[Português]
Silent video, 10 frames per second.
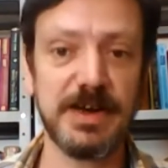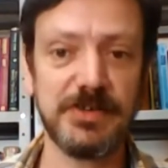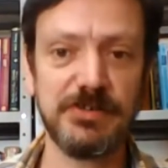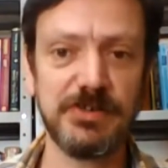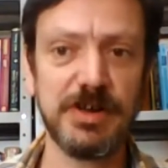A
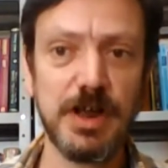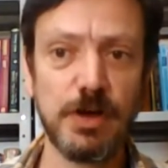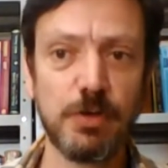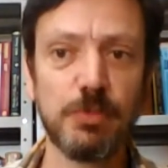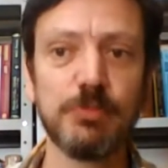gente
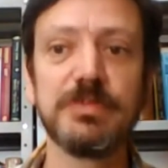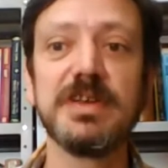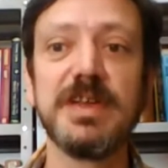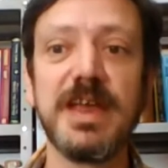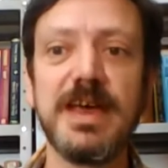
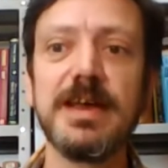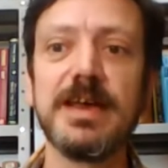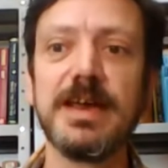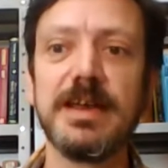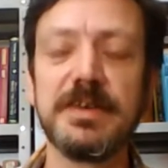
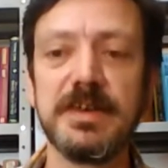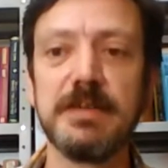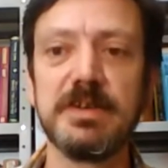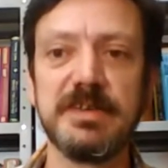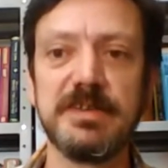considera ela
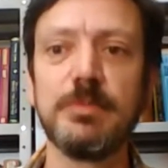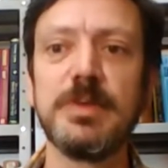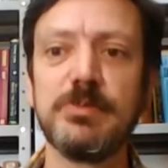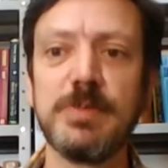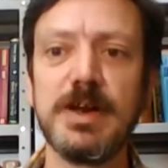sendo
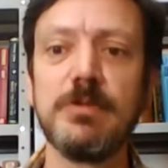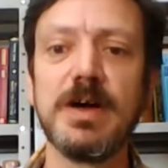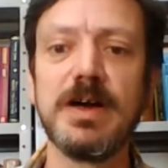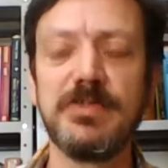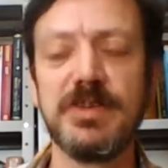essencialmente uma
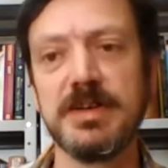linguagem,